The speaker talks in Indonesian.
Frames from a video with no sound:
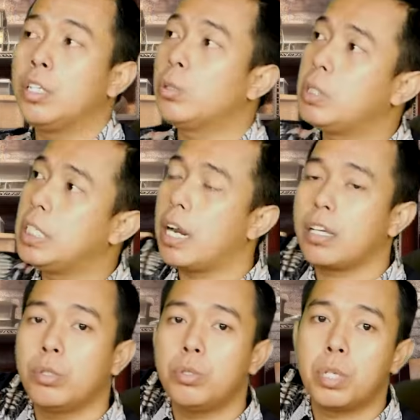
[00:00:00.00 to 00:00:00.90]
dan itu di
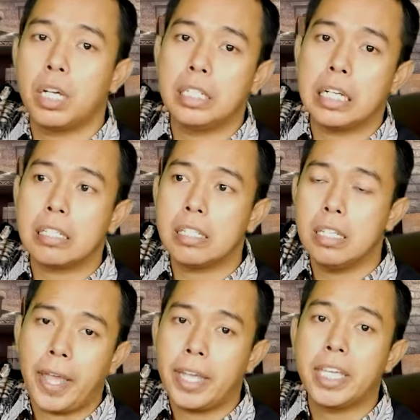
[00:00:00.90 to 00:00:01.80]
rak itu juga
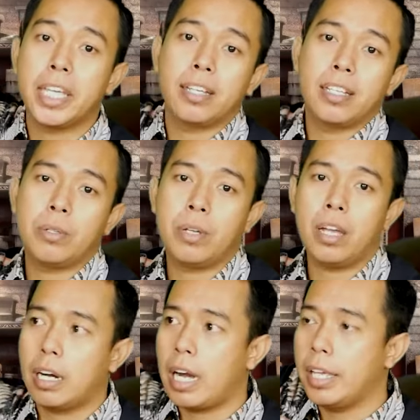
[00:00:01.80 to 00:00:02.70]
dikasih tagging gitu
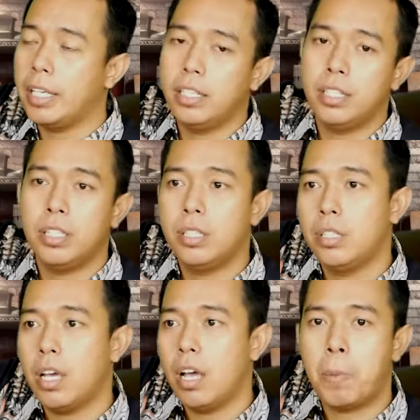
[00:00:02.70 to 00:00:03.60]
ya. Rak ini
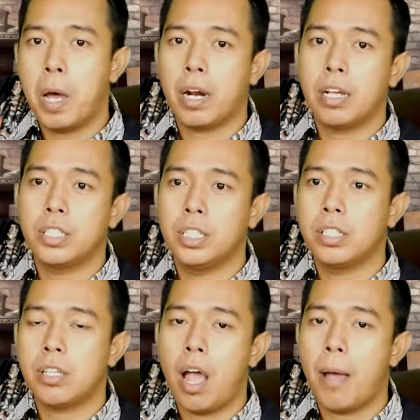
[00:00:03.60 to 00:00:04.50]
isinya barang
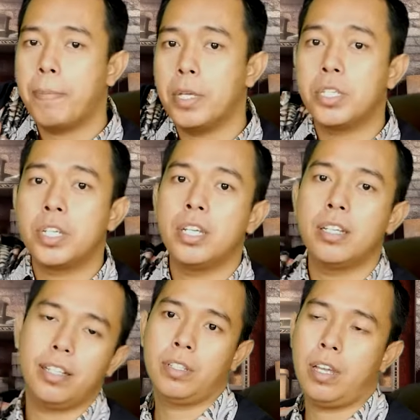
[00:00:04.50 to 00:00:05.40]
jenis A, B, C
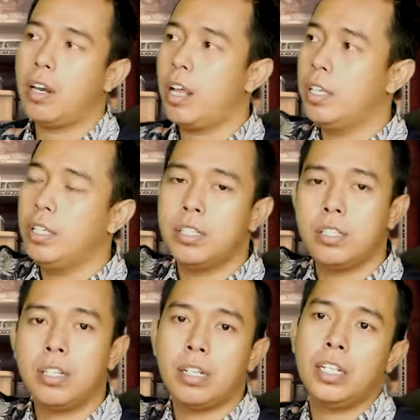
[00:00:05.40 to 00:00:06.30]
gitu. Ya, rak ini
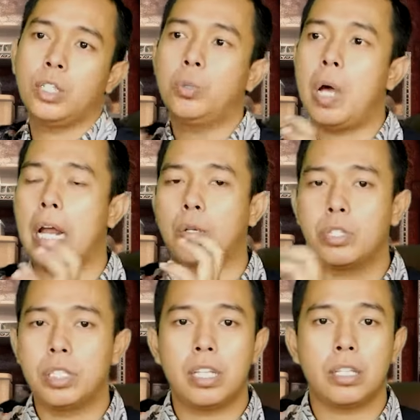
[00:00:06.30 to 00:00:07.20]
isinya dan itu harus
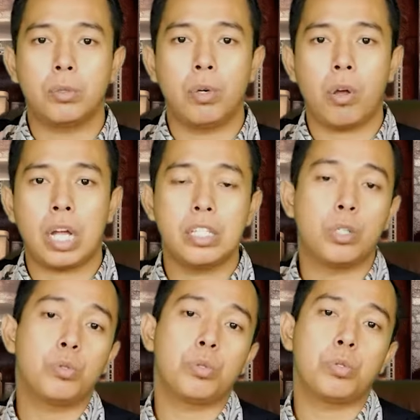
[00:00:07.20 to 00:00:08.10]
di satu lokasi
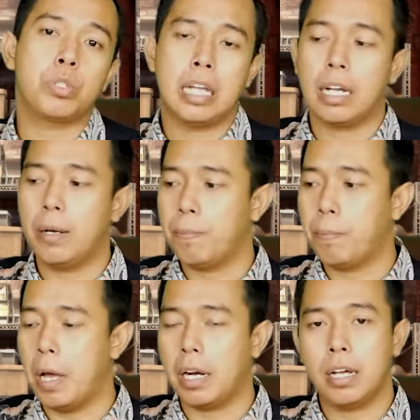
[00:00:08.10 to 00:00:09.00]
khusus. Jangan
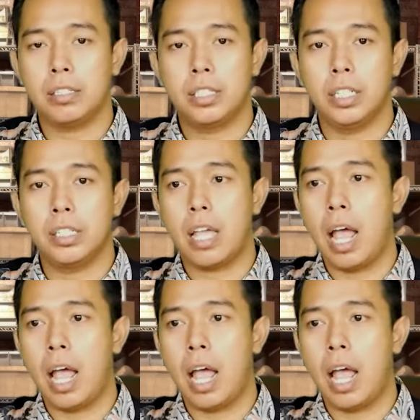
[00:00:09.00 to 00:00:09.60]
barang jenis